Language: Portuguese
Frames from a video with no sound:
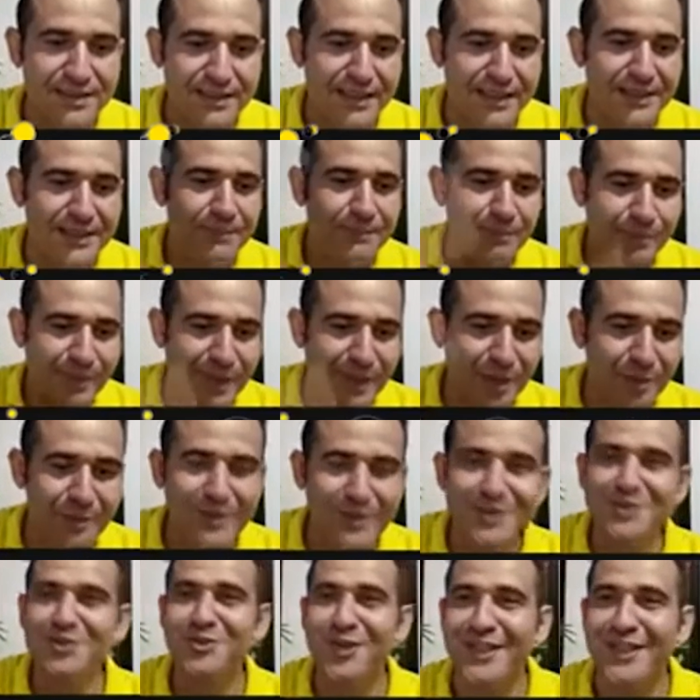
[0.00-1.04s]
né? Pelo
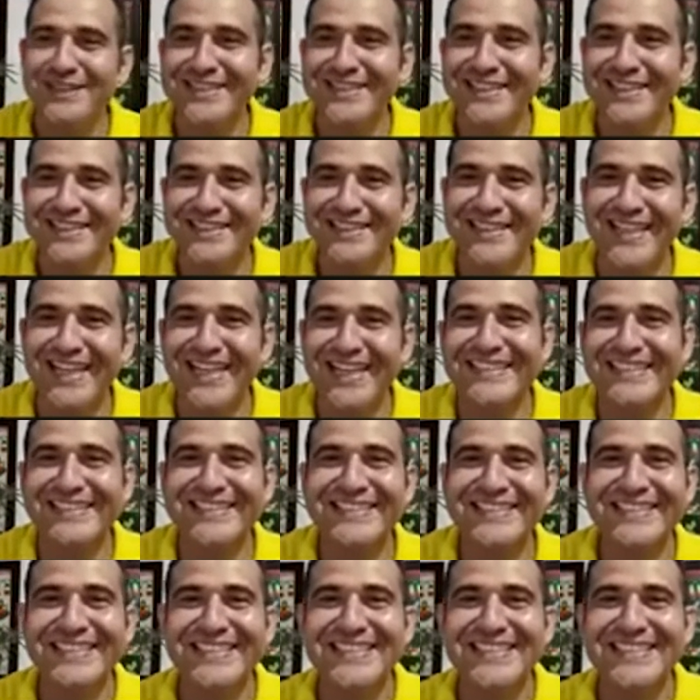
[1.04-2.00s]
menos 400 likes.